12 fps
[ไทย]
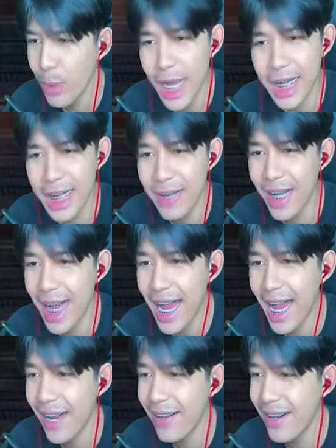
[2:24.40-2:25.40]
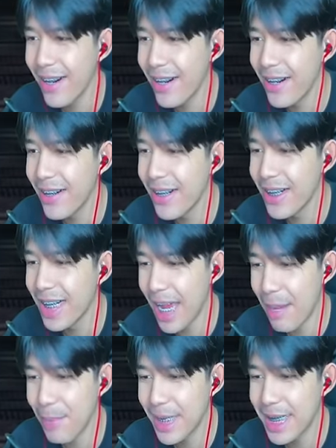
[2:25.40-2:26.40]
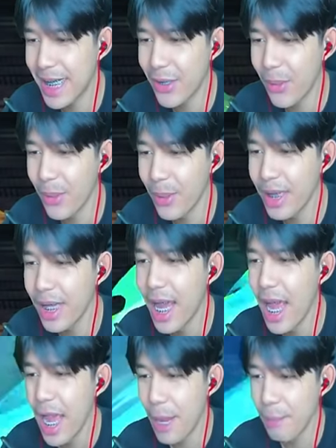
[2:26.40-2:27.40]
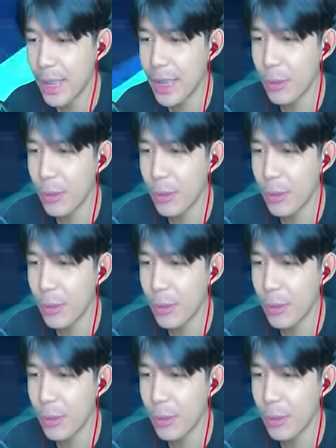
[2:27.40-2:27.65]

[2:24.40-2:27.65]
ได้นี่มาแล้วเหลือ เอ็ม พี สี่สิบ เอ็ม พี สี่สิ